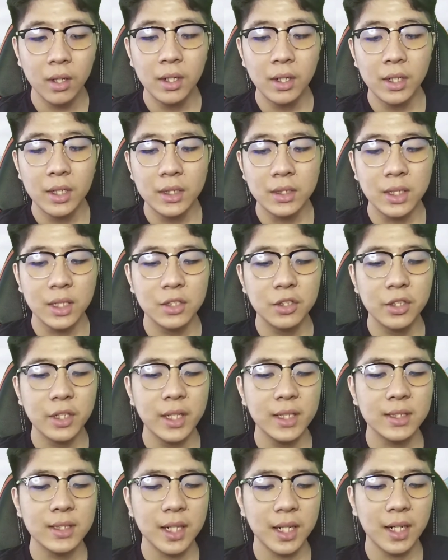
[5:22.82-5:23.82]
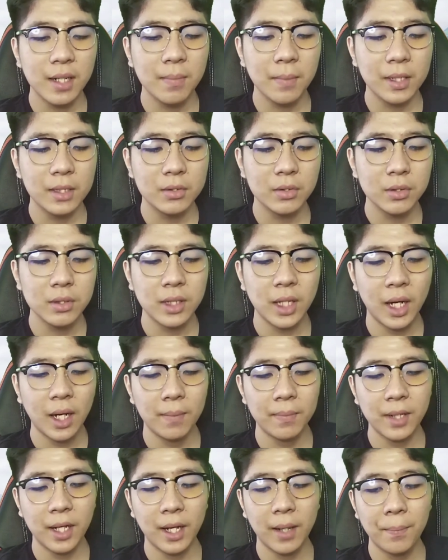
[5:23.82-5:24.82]
Selanjutnya sekarang masuk
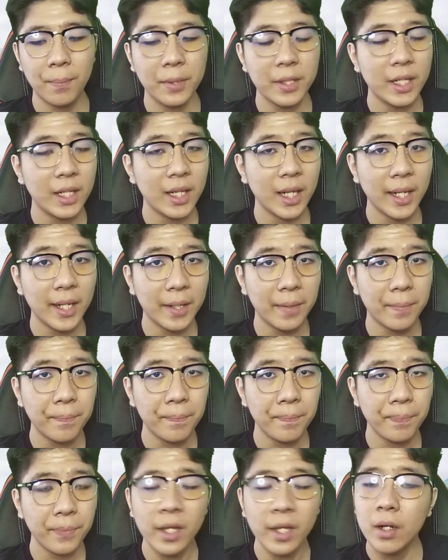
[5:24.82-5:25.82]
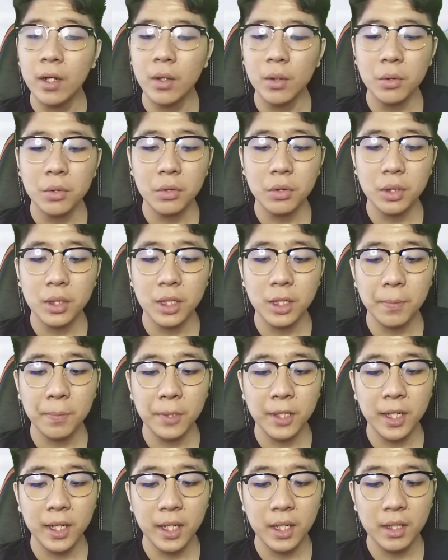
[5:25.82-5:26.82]
dalam tahap penilaian. Untuk
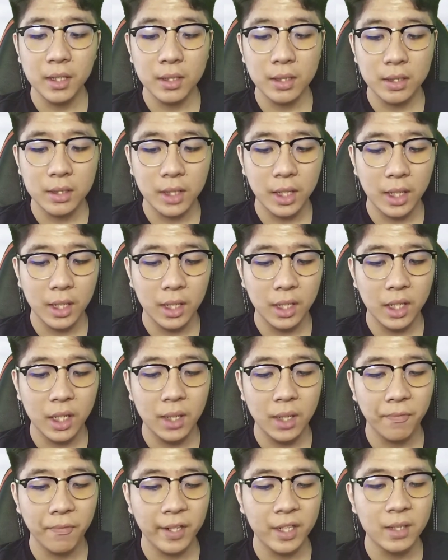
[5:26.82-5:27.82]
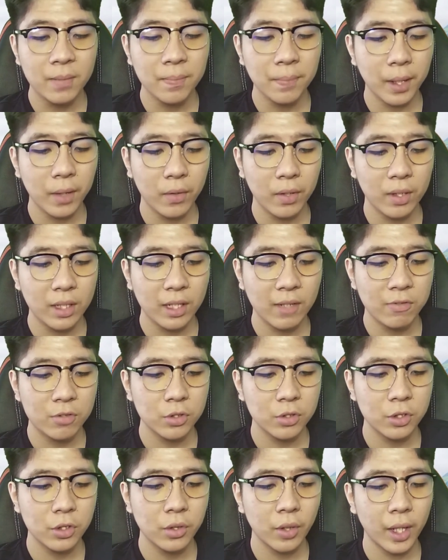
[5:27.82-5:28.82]
kelebihan dari Phantom Power Tough
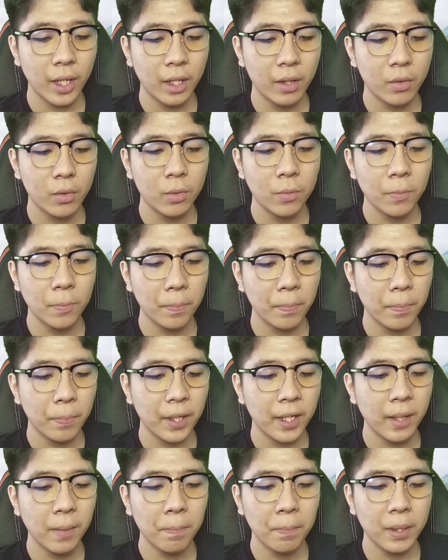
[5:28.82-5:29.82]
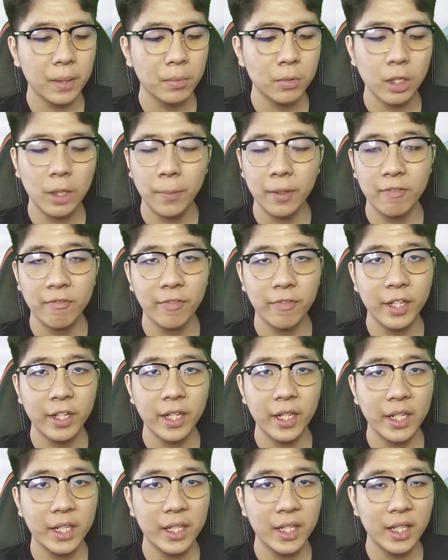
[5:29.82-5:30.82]
Studio RU
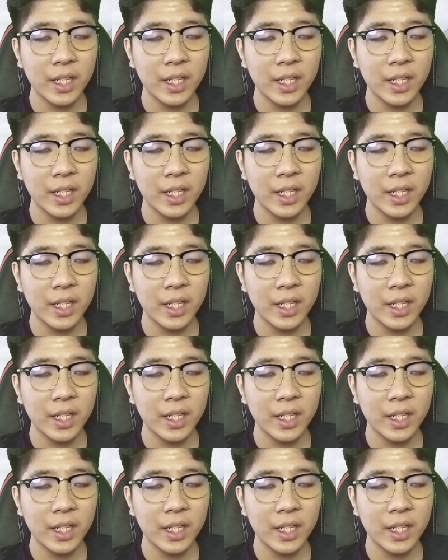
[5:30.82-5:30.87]
P48V ini